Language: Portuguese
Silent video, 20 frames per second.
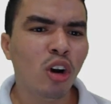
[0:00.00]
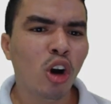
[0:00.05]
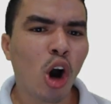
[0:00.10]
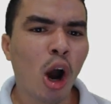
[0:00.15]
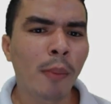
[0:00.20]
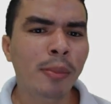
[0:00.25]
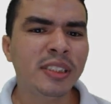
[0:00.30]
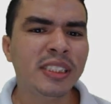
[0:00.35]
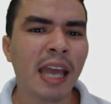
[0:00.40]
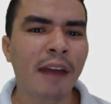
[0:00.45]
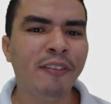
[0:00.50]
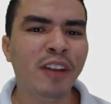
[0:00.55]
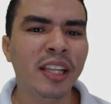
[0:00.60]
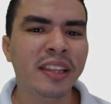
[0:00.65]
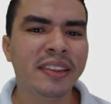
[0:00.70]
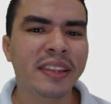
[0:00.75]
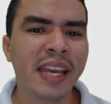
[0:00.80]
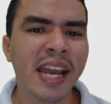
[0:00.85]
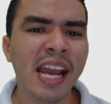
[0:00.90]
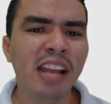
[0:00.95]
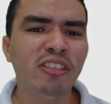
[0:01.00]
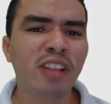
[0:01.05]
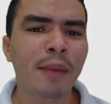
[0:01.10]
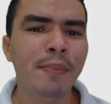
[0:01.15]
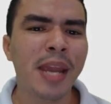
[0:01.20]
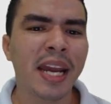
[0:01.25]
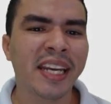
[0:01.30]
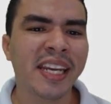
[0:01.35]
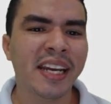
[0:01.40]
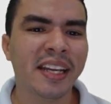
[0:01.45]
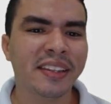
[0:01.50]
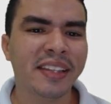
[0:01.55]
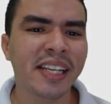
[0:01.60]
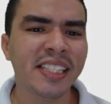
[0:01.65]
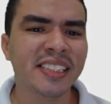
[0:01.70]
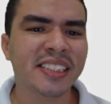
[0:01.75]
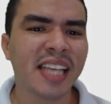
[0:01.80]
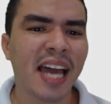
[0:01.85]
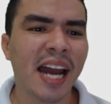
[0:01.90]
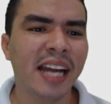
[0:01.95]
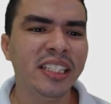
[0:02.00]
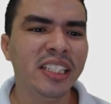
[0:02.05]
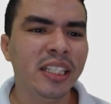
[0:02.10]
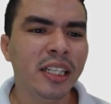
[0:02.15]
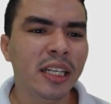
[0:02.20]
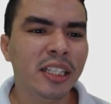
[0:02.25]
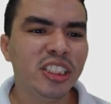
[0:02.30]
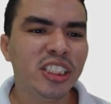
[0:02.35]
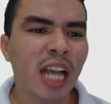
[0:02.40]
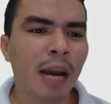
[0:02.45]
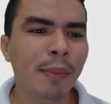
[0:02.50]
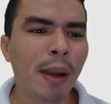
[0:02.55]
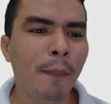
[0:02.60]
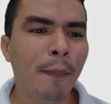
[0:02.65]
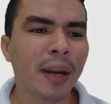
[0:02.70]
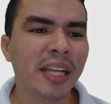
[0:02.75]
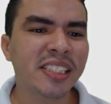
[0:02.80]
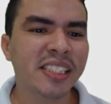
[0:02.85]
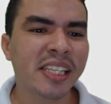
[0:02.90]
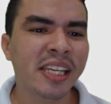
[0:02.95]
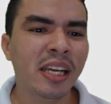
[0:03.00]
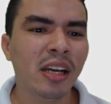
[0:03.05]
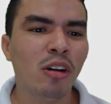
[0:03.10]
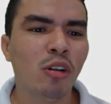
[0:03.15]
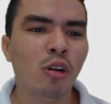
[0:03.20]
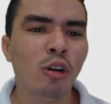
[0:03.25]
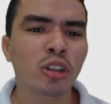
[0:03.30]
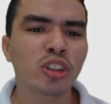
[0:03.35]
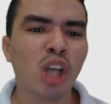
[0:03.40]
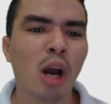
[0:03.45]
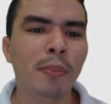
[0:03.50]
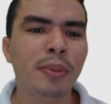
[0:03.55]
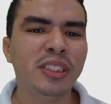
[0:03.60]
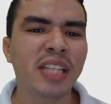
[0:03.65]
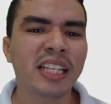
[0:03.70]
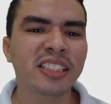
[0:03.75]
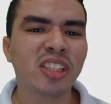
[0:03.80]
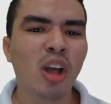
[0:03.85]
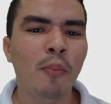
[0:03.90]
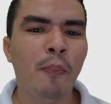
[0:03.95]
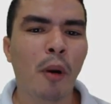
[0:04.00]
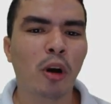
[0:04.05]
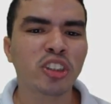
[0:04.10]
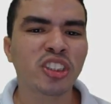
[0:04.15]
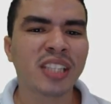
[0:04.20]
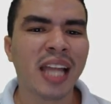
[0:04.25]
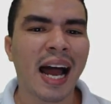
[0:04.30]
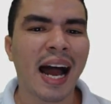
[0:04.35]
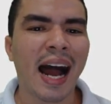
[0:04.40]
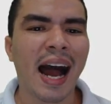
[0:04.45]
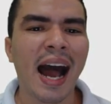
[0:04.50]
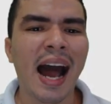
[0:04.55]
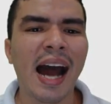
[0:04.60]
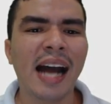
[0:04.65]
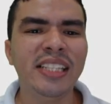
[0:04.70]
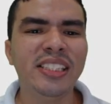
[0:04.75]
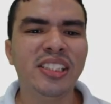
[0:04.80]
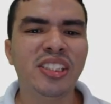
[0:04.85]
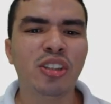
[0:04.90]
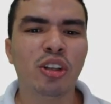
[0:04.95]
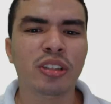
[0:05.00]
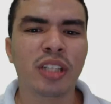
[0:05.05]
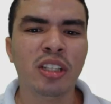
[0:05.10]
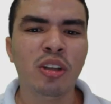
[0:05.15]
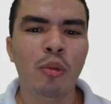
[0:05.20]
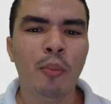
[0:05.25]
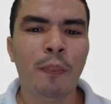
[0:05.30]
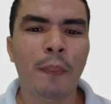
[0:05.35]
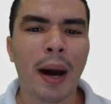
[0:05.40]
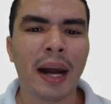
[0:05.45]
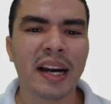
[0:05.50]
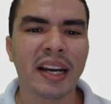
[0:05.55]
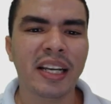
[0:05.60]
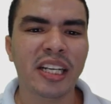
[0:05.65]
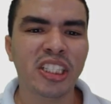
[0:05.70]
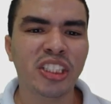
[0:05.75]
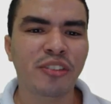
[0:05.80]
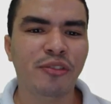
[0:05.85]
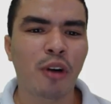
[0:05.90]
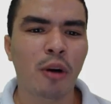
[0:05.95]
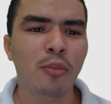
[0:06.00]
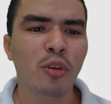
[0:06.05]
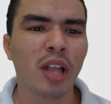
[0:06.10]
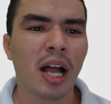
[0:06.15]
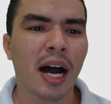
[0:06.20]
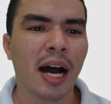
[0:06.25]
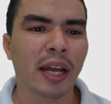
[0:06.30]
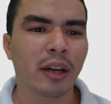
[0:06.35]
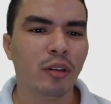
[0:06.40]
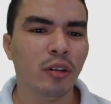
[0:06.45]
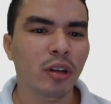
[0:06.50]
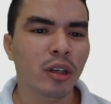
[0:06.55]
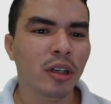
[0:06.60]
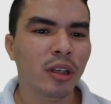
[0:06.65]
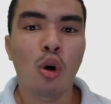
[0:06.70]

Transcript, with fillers: observe que dentro da minha guia design já me aparece aqui os objetos que eu posso estar adicionando para este formulário.